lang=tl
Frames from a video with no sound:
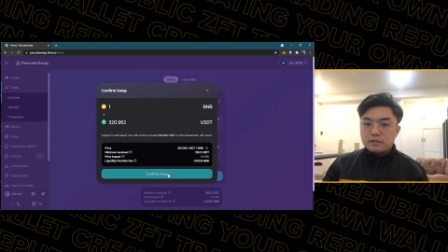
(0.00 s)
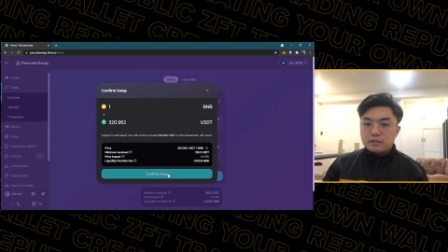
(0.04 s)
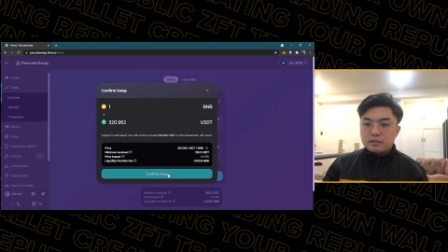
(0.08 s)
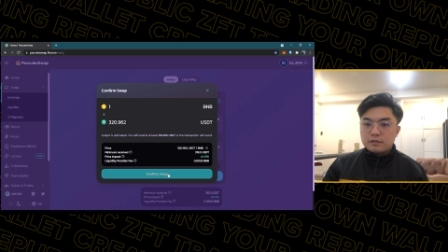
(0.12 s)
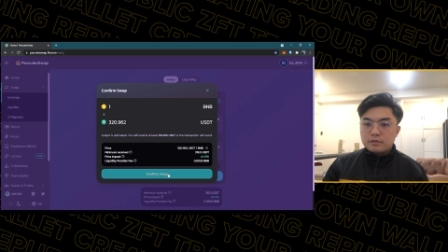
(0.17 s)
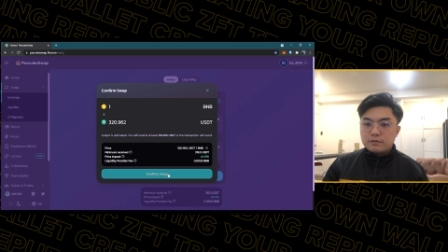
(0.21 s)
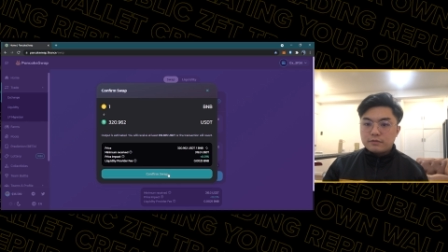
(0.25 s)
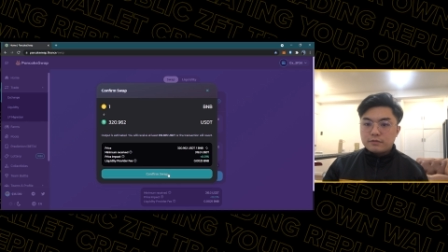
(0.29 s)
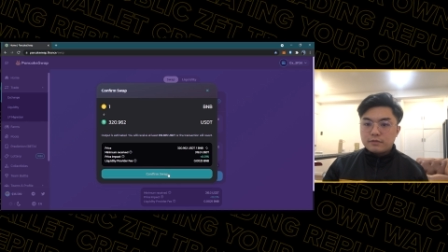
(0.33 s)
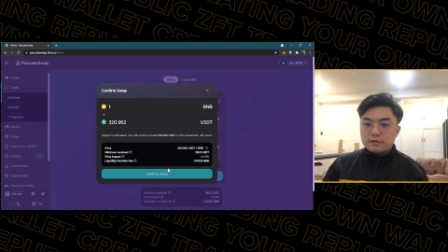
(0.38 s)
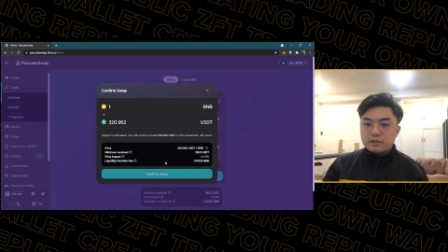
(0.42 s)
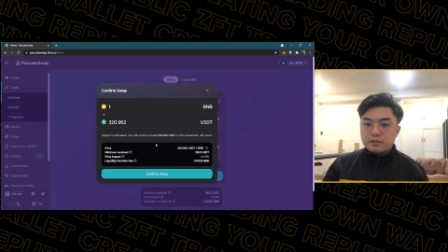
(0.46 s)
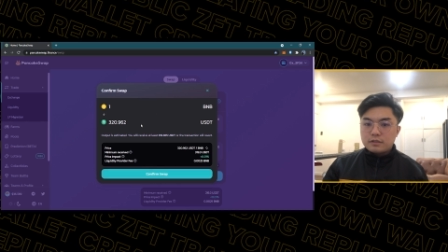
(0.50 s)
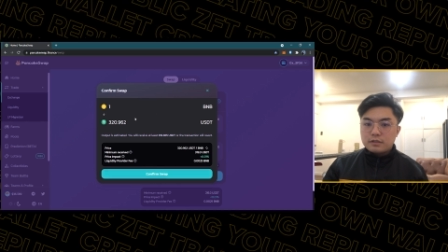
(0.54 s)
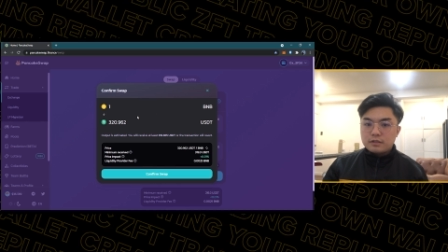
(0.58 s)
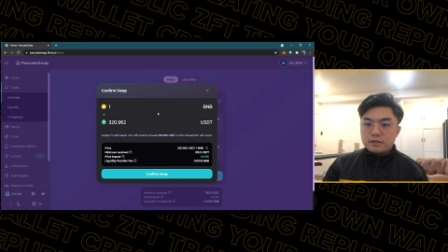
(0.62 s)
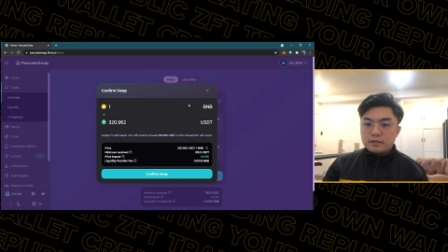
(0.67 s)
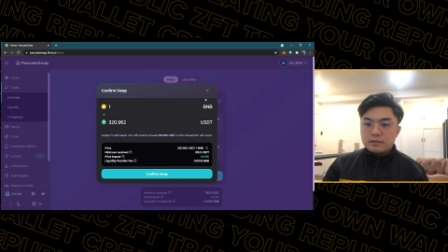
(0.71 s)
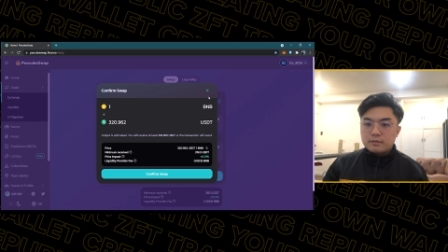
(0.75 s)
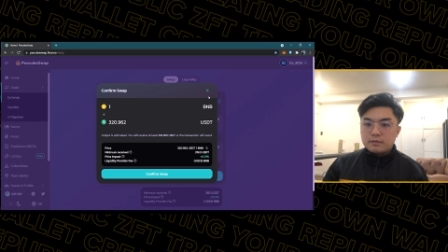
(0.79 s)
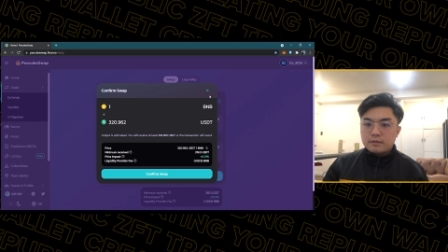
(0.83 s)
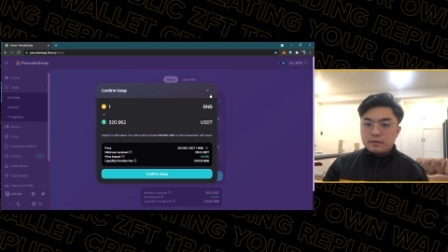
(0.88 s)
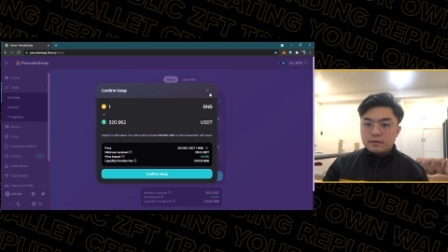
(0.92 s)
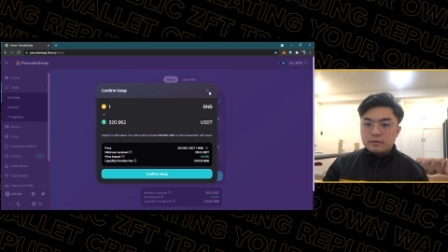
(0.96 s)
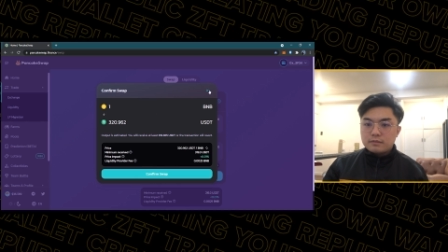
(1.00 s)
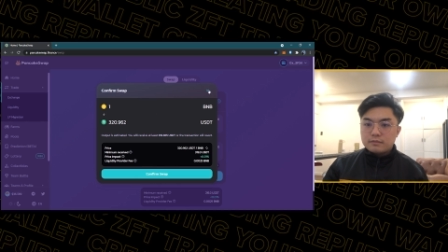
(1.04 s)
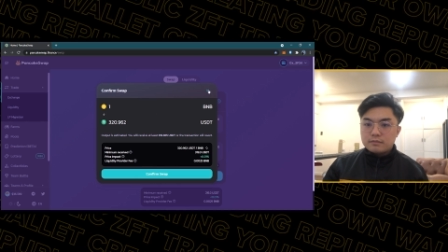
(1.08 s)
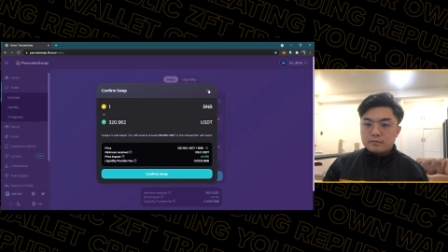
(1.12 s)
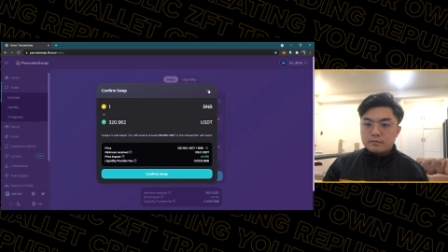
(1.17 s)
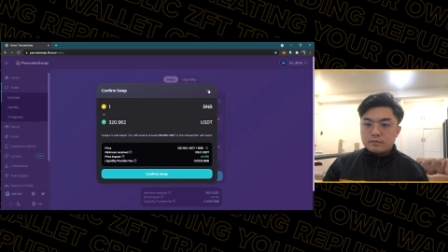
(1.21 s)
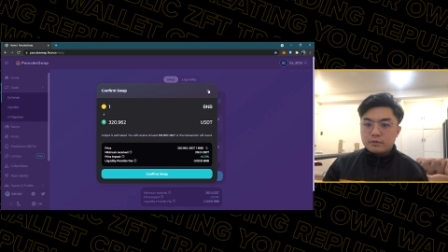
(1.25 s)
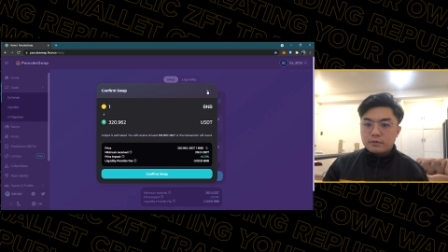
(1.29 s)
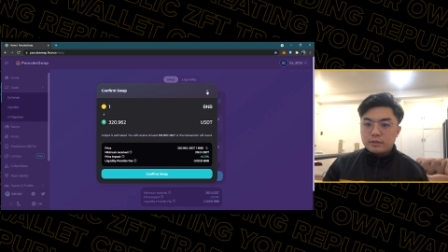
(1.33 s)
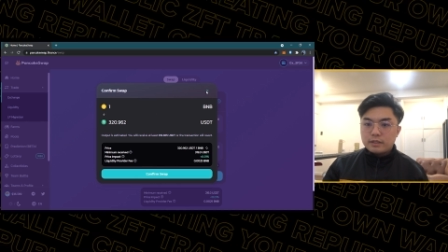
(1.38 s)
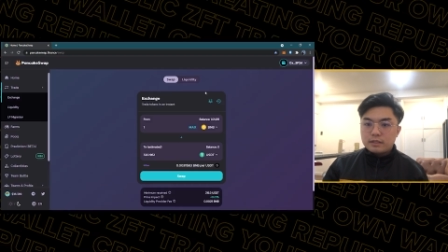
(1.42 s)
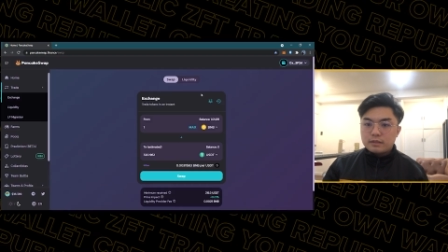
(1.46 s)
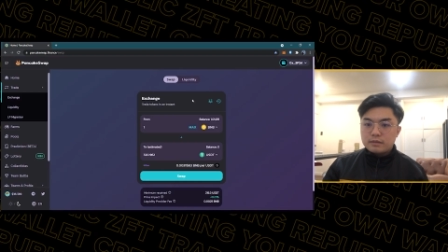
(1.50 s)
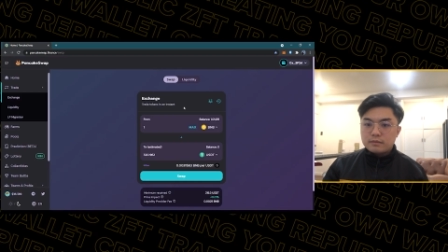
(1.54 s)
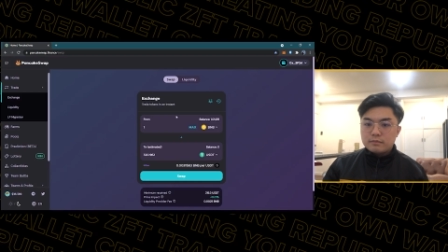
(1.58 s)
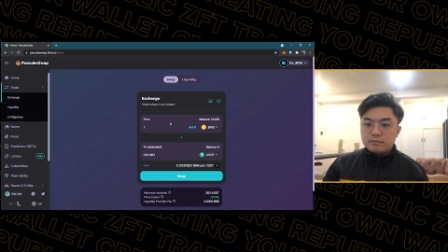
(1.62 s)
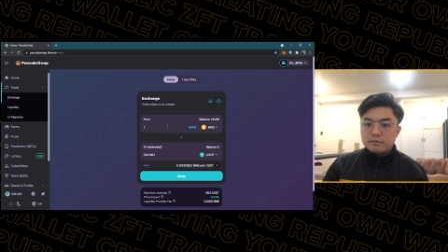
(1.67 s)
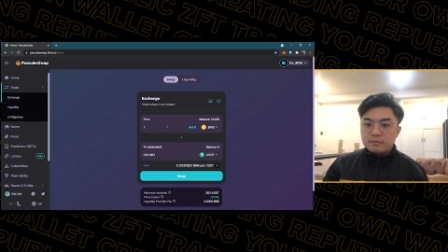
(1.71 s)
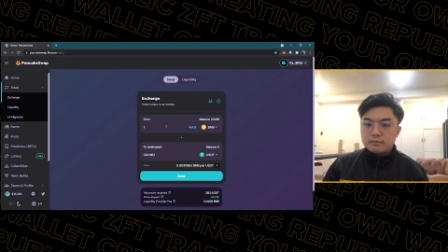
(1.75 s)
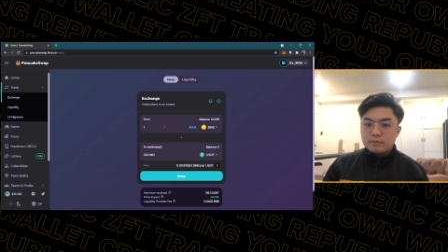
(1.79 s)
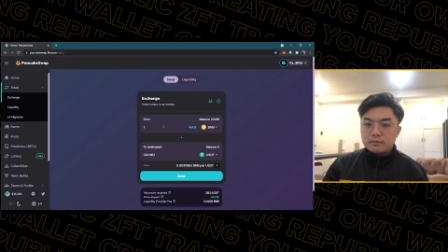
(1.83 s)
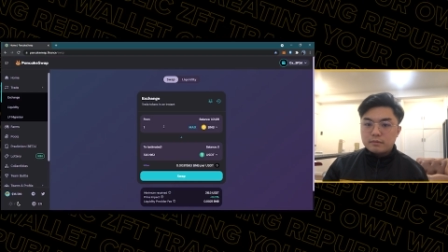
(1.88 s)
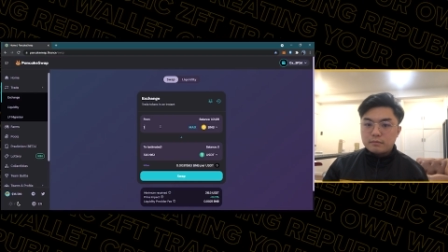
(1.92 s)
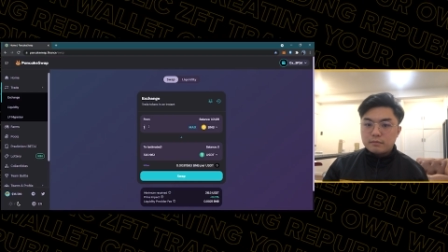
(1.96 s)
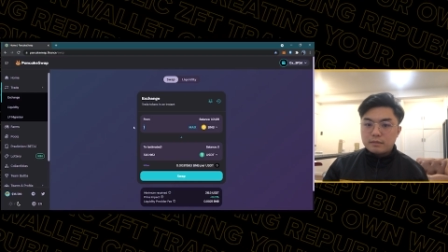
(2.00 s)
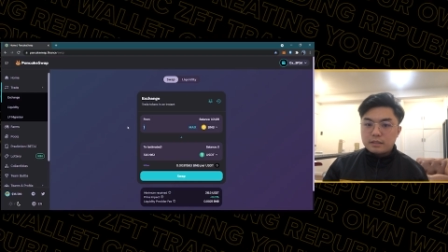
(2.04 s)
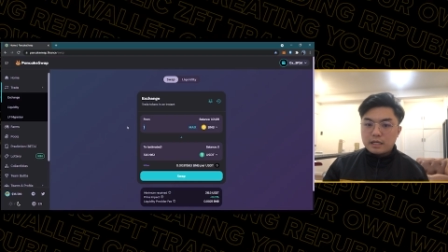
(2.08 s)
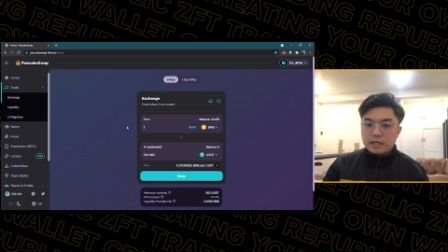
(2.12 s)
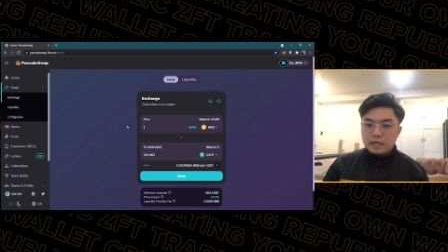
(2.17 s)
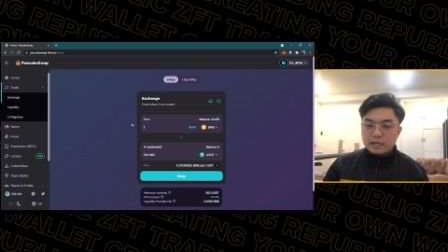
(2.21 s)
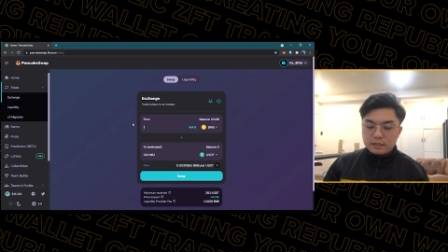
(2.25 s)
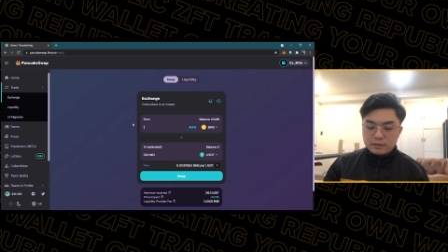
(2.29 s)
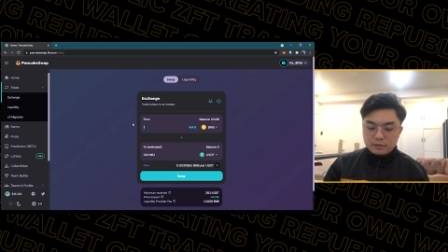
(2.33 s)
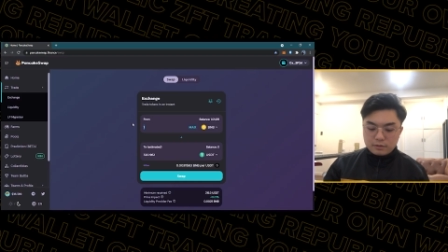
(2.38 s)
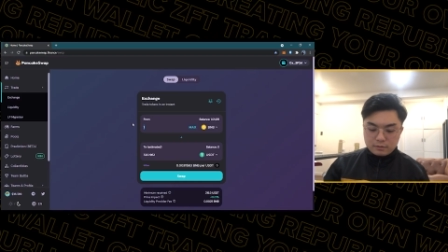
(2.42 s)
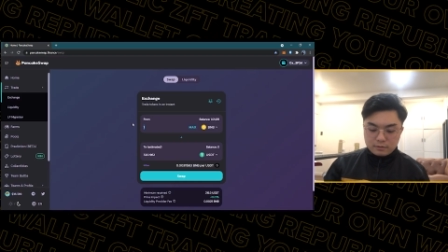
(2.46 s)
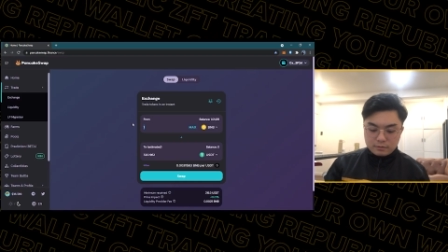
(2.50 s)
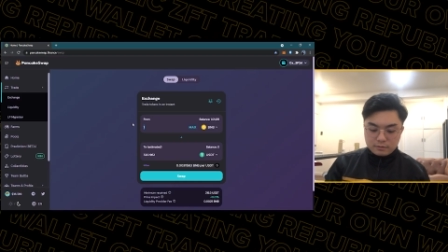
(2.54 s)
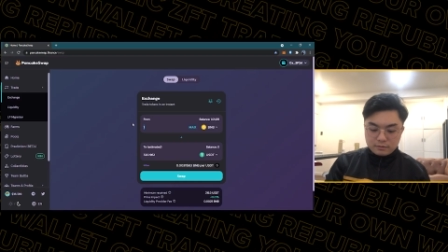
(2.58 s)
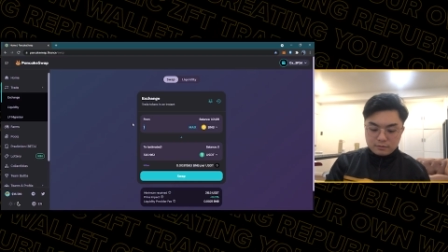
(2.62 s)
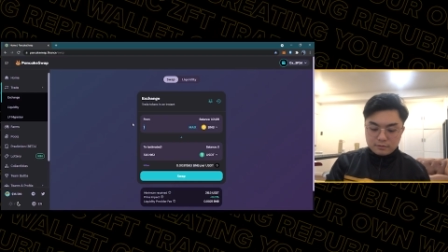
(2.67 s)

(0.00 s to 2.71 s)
confirm. Wait, malaki to.